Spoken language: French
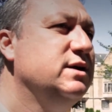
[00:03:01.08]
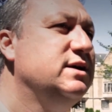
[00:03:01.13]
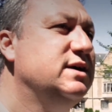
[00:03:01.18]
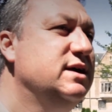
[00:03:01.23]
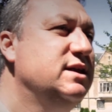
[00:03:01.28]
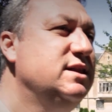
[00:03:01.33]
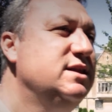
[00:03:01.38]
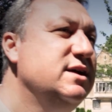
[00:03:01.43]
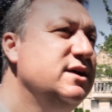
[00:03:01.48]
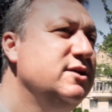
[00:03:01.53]

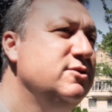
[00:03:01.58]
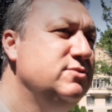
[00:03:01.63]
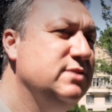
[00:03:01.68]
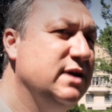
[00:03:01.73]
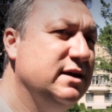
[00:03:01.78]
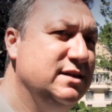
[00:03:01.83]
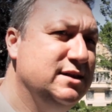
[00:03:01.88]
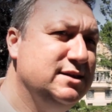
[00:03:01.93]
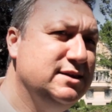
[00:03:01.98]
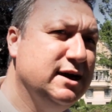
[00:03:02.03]
qu'il y ait une
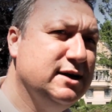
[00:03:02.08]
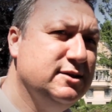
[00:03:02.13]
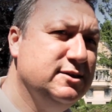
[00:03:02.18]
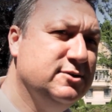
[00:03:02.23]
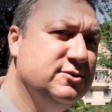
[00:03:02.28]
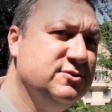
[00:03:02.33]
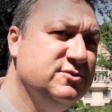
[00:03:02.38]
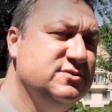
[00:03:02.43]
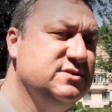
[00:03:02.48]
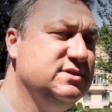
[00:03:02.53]

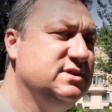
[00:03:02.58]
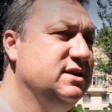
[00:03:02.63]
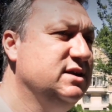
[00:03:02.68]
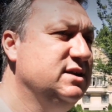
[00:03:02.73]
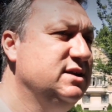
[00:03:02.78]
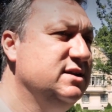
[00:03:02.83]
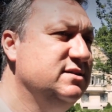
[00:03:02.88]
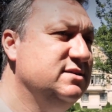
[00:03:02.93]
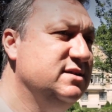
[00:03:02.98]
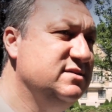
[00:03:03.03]
alternance,
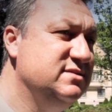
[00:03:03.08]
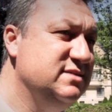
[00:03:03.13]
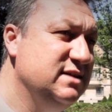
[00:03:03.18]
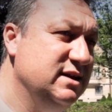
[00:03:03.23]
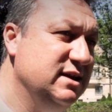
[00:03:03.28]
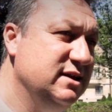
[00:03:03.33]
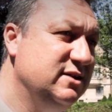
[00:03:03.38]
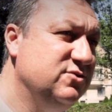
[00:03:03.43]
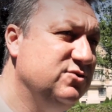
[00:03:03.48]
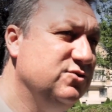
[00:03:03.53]
qu'il y ait des
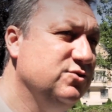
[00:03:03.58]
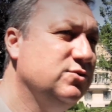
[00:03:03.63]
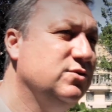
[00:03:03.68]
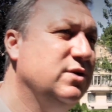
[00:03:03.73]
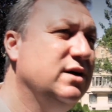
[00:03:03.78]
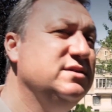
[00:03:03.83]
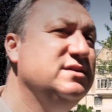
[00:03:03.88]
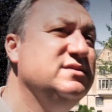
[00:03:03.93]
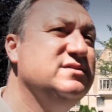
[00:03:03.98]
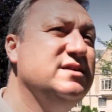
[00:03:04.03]
élections
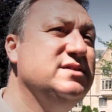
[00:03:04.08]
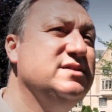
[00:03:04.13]
à des